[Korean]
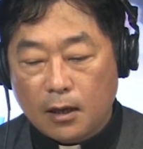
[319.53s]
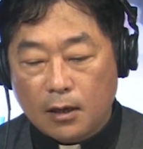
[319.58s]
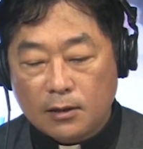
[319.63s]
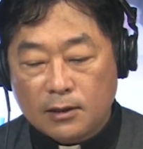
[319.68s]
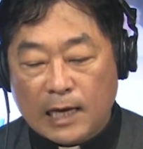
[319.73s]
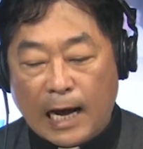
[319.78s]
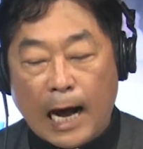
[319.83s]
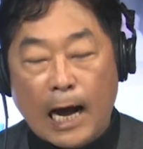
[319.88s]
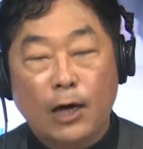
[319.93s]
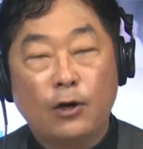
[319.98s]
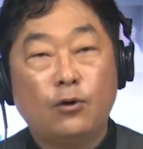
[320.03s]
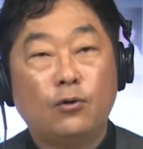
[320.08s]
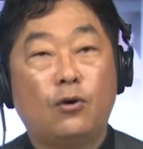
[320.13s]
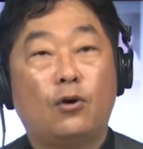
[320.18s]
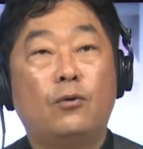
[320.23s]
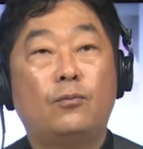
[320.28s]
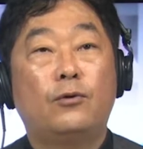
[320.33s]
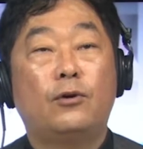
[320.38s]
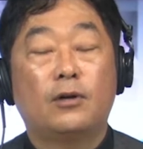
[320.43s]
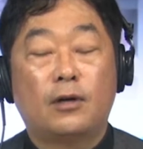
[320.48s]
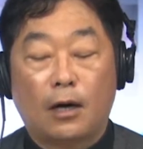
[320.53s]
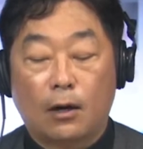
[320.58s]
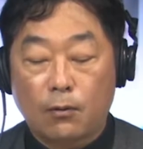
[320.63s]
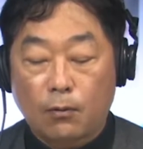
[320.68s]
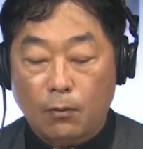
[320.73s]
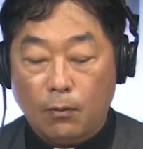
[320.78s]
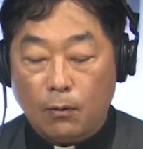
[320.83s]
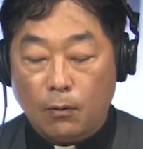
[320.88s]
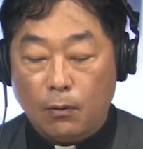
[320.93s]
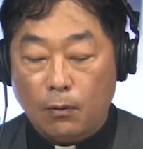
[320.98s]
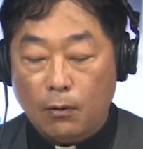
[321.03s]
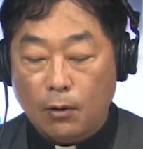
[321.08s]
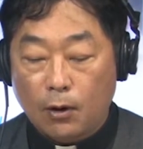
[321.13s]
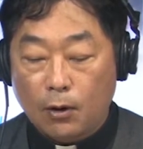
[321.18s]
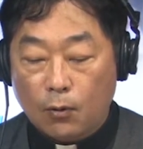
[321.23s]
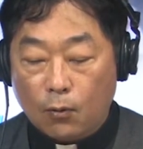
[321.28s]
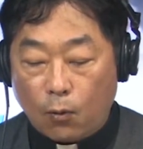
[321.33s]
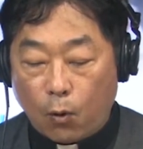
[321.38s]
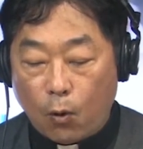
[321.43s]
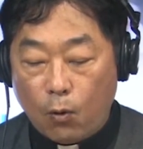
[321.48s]
자유로움을 갖고
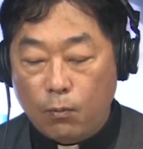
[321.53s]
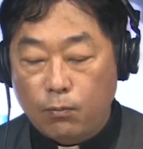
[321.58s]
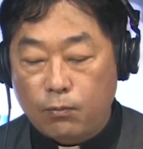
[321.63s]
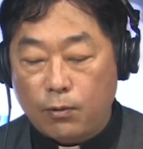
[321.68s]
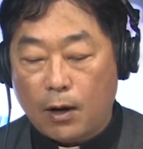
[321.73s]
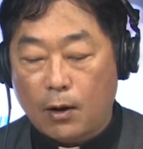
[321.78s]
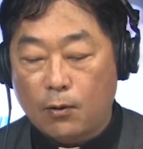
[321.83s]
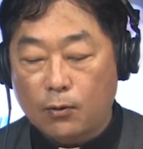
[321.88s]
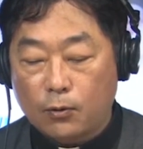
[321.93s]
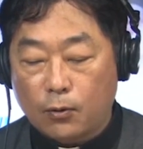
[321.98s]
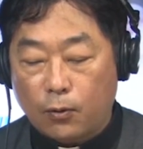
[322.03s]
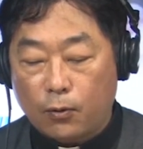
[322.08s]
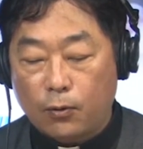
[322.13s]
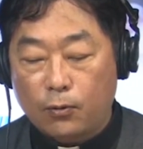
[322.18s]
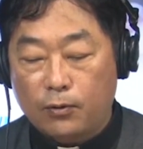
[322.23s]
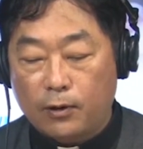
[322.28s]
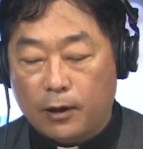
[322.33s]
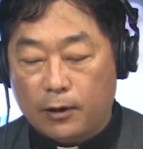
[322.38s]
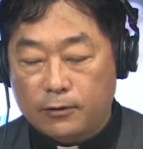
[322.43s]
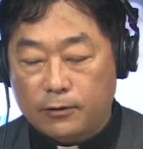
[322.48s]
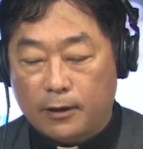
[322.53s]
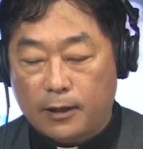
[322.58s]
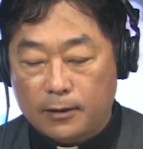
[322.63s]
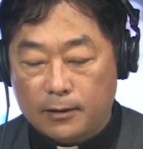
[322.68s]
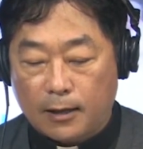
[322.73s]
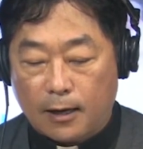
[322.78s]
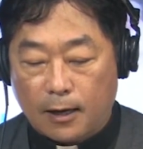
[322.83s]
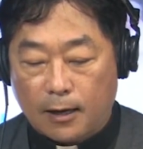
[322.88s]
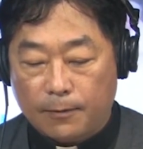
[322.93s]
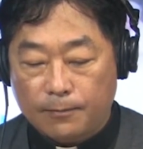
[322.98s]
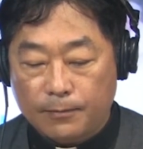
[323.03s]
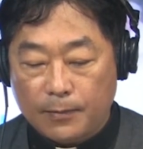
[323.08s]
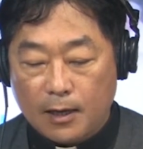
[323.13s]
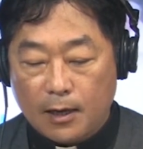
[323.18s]
공부하고 토론되어져야 한다.